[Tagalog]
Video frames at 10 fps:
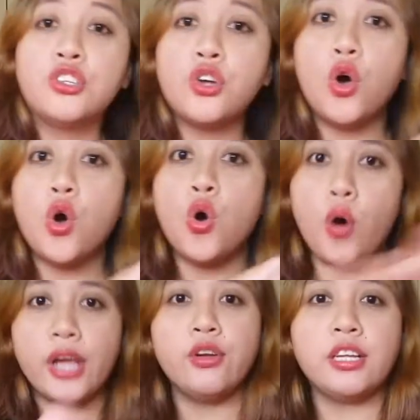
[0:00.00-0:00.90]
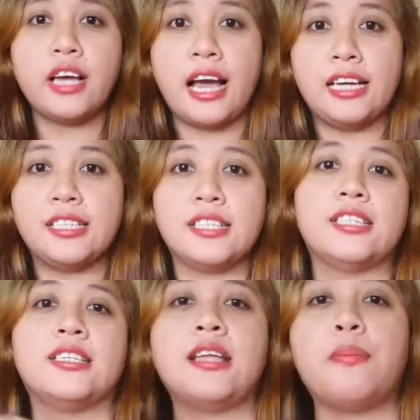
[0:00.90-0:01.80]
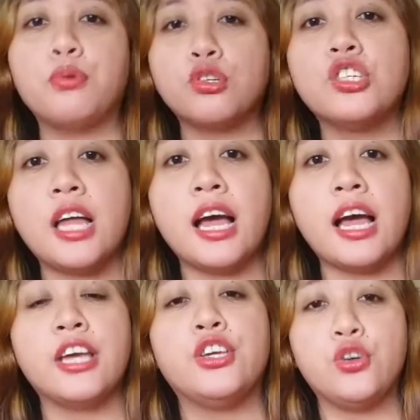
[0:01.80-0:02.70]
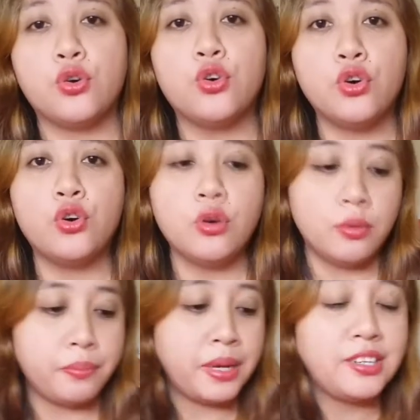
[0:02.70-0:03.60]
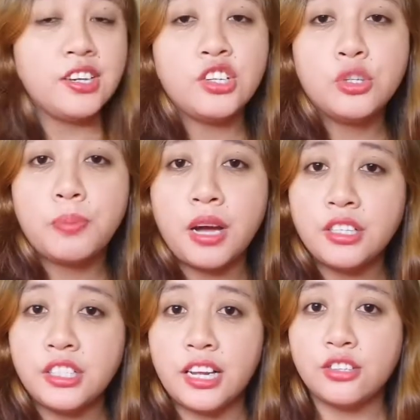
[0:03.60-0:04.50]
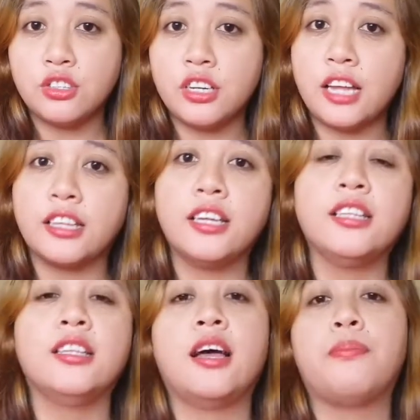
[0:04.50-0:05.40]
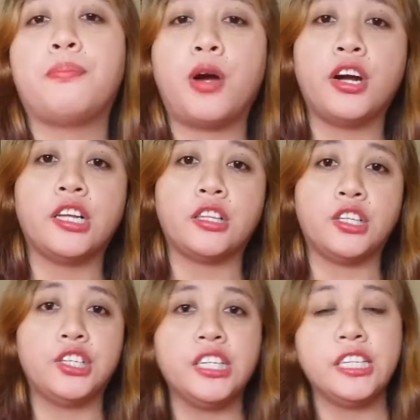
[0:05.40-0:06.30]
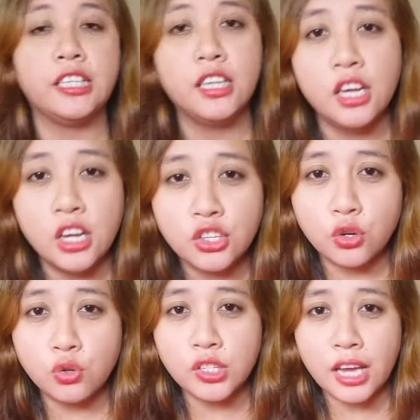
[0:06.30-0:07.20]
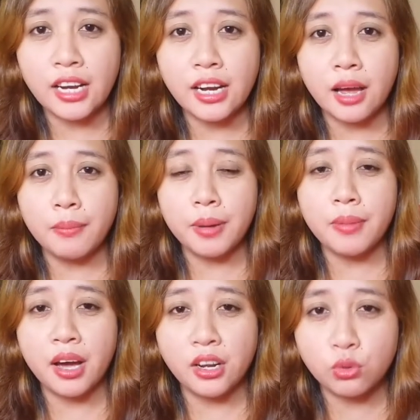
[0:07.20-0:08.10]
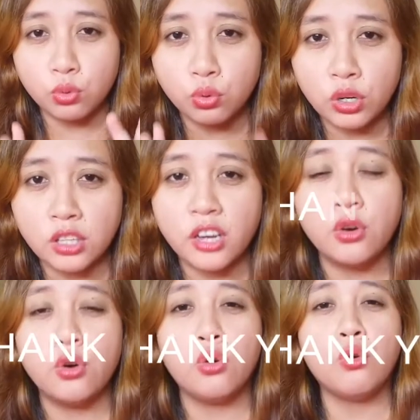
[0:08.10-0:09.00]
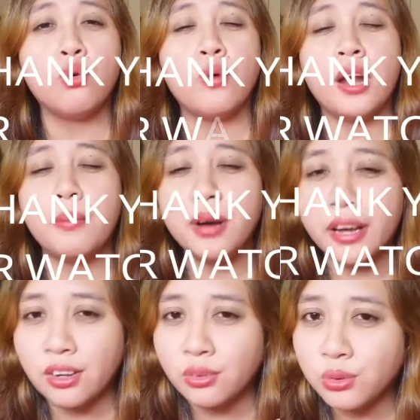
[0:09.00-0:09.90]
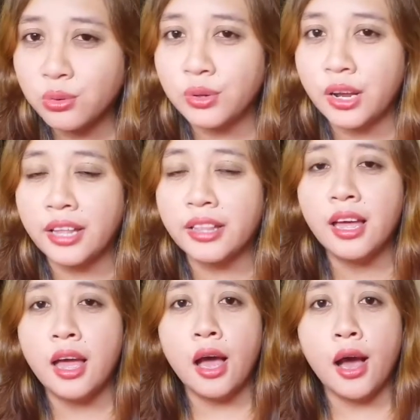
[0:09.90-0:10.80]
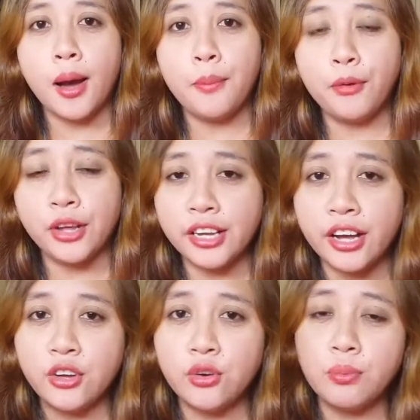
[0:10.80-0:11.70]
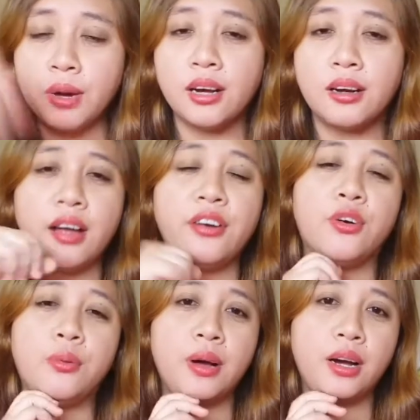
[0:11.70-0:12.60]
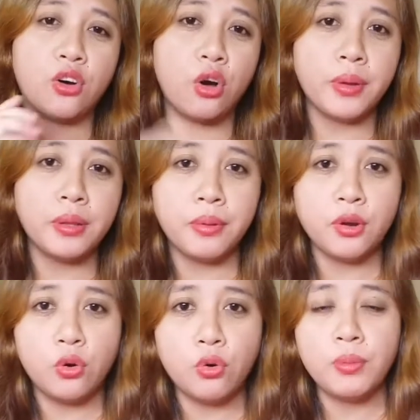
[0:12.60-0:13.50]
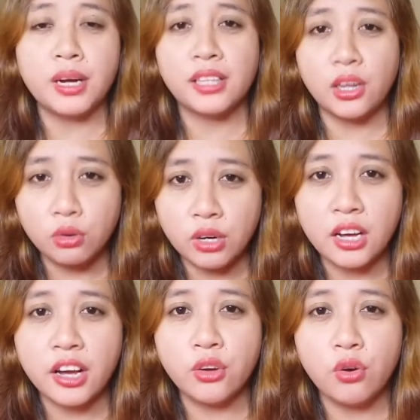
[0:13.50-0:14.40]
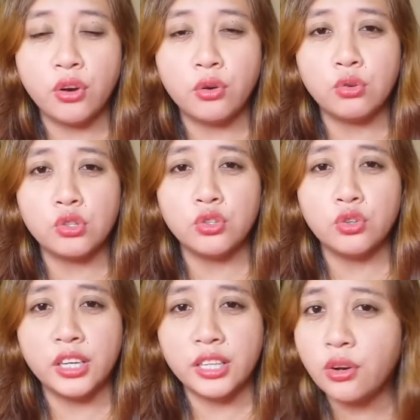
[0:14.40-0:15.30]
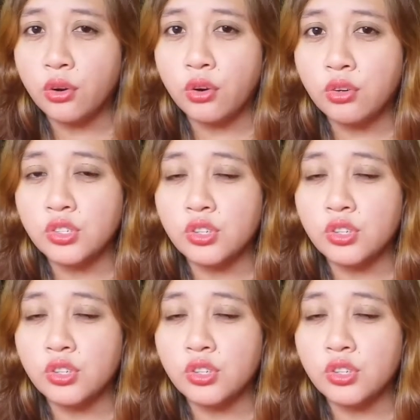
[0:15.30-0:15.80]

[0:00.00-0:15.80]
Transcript: So, ayun guys. Tapos na yung basic Spanish lesson natin na part 13. So, sana may mga natutunan kayo. O kung wala man kayo natutunan, um, pwede kayong mag, ano, mag-comment below. Magtanong lang kayo kung anong gusto nyong itanong.